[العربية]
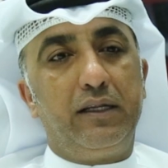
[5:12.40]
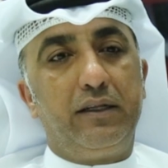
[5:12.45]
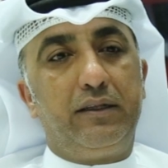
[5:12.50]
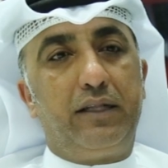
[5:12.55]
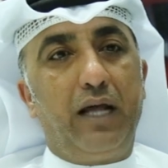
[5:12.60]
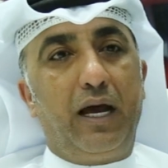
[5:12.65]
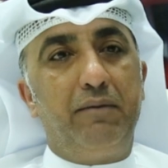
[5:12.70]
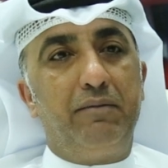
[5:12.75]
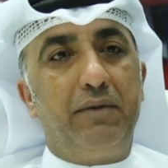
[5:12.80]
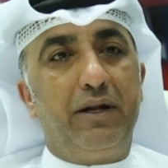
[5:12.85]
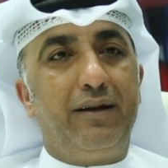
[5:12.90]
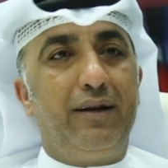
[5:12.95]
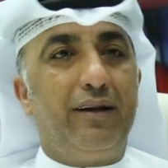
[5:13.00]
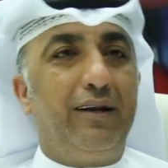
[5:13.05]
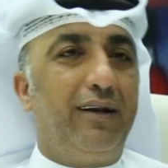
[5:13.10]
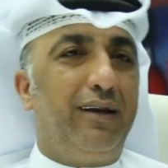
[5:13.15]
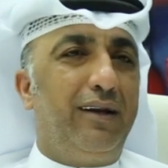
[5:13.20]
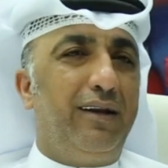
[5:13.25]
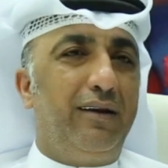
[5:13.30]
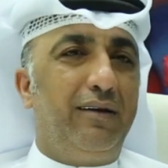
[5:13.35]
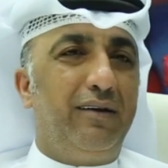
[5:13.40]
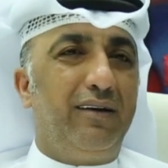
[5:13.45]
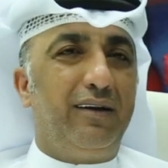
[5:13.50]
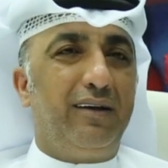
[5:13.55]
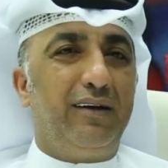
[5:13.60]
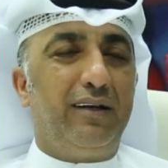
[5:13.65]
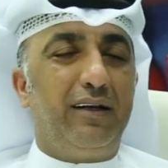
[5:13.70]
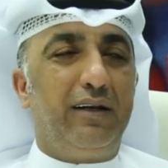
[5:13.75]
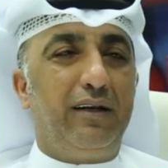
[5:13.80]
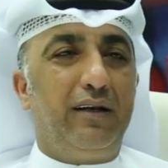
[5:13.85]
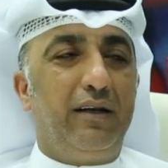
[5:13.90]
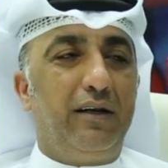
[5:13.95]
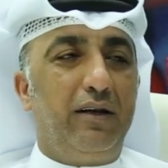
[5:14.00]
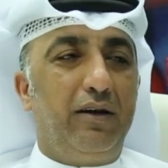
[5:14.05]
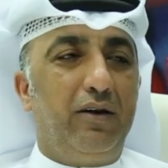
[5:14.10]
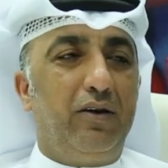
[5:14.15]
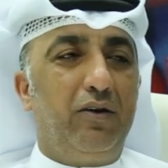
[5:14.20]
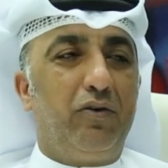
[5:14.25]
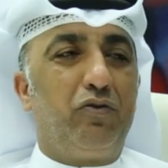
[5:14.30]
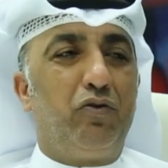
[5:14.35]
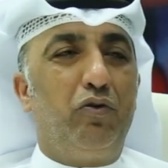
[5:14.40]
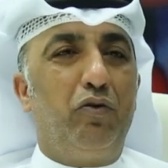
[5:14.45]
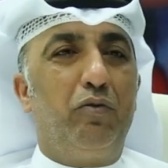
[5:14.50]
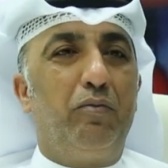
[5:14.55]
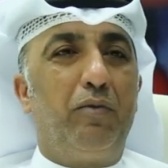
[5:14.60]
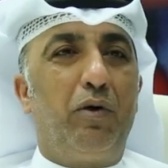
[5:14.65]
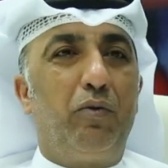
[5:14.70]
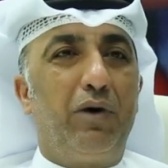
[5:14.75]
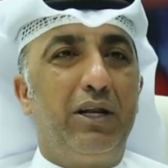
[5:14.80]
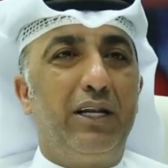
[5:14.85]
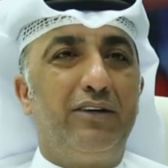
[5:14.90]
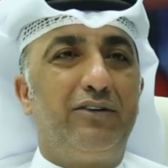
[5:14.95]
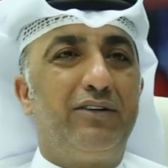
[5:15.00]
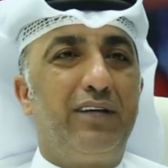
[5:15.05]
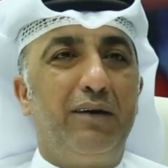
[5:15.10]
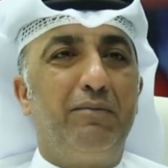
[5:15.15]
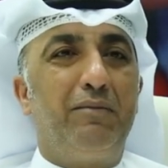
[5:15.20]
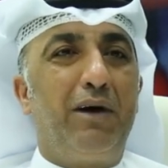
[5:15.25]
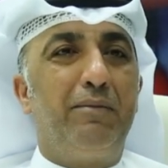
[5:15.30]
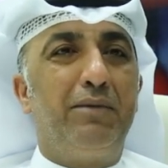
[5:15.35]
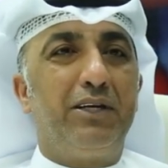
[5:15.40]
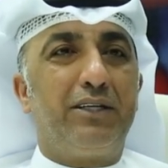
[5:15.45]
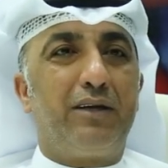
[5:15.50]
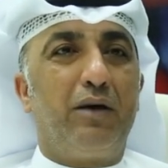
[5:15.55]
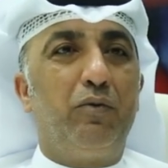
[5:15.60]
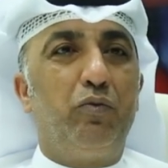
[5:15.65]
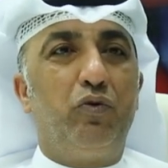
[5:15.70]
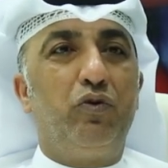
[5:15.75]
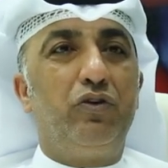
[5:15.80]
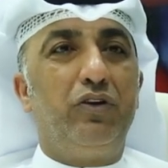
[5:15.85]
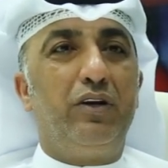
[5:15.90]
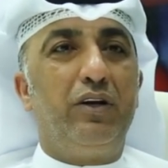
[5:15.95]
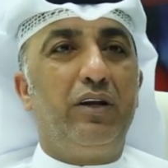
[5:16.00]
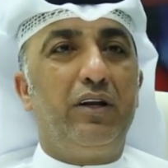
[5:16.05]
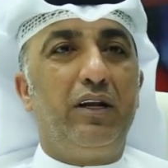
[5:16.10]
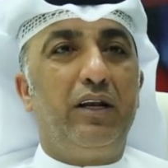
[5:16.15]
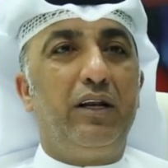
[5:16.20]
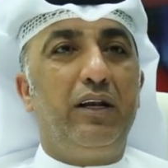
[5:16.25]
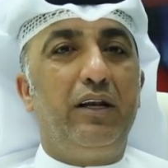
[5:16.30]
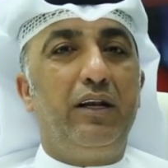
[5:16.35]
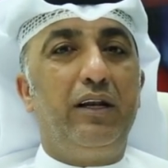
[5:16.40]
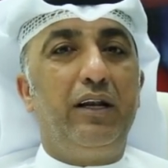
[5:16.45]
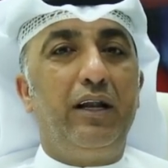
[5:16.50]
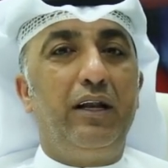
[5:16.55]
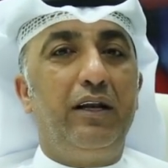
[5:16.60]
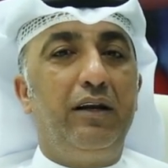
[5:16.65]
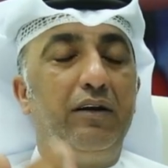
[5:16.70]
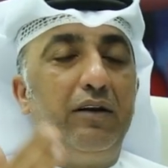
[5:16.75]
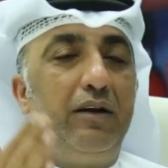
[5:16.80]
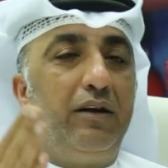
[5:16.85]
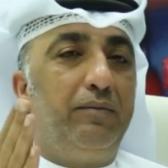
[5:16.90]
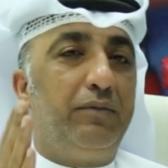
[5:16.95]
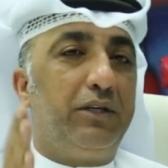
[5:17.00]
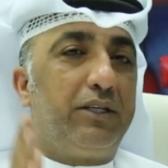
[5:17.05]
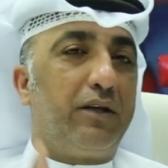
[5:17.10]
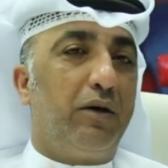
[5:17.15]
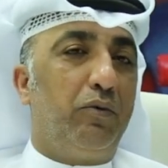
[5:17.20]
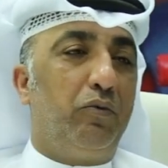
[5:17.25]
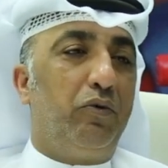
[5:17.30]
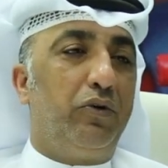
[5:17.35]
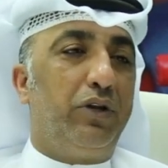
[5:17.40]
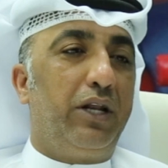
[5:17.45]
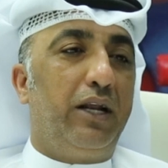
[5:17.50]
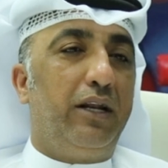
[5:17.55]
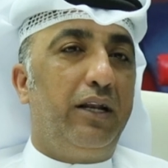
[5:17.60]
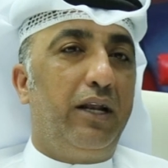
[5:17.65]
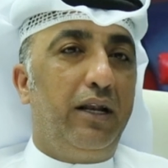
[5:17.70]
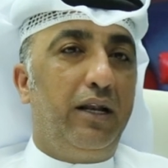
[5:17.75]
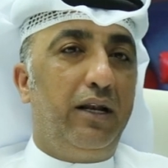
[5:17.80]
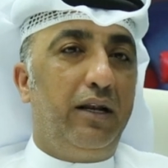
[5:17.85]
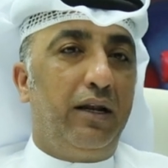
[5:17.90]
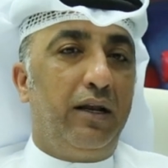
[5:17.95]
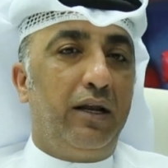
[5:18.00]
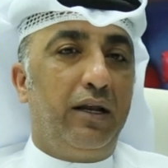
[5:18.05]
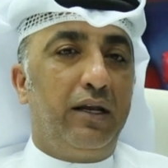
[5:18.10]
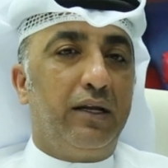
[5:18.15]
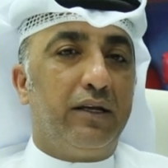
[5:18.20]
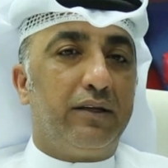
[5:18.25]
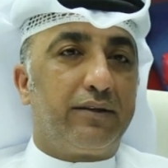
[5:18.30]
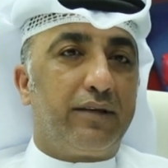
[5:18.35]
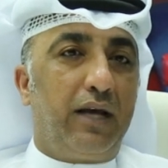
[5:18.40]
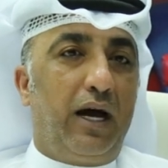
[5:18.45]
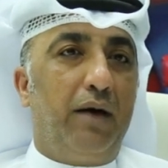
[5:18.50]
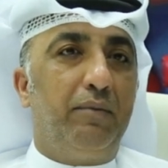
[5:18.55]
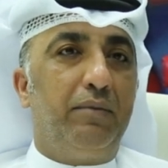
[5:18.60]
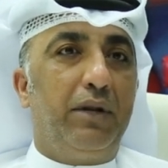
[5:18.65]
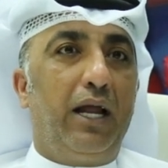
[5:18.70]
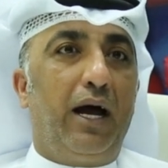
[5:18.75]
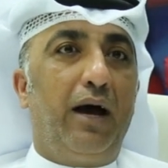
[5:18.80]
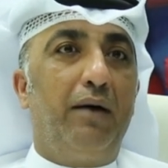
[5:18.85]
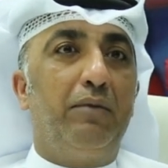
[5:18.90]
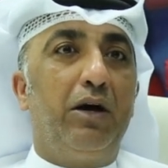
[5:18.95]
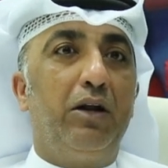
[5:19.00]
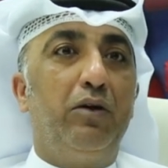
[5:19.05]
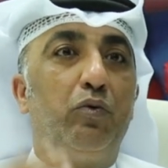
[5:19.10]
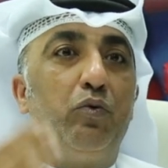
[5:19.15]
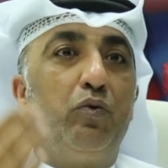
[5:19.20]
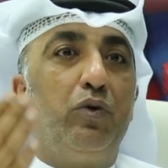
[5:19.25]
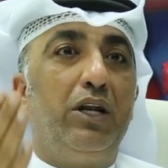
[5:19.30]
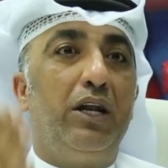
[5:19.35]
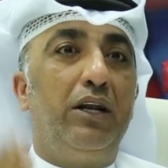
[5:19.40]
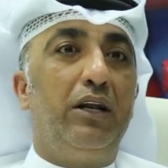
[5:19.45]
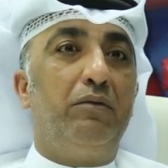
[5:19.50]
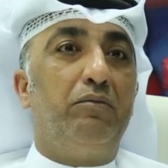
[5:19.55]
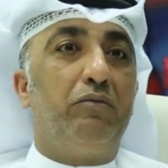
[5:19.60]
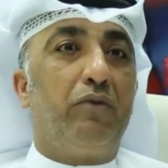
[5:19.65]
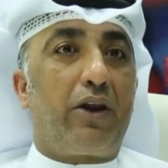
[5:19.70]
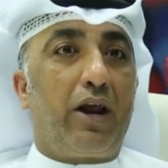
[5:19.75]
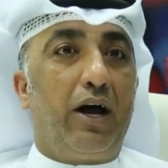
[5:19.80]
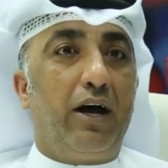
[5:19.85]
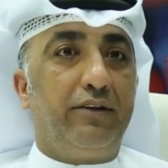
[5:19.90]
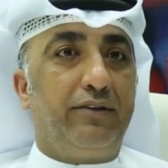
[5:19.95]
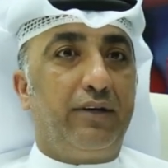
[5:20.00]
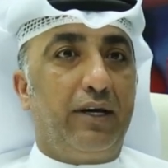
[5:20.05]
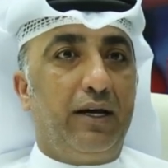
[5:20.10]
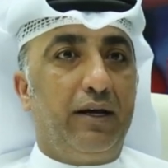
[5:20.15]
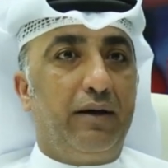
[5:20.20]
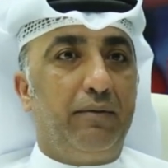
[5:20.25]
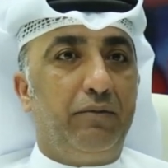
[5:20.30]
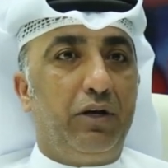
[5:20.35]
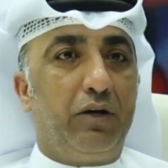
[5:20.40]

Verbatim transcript: دائما الحكومة ولا شيء ما بيسوون لل بيسوونه لصاحب العمل وللمراجع نعم.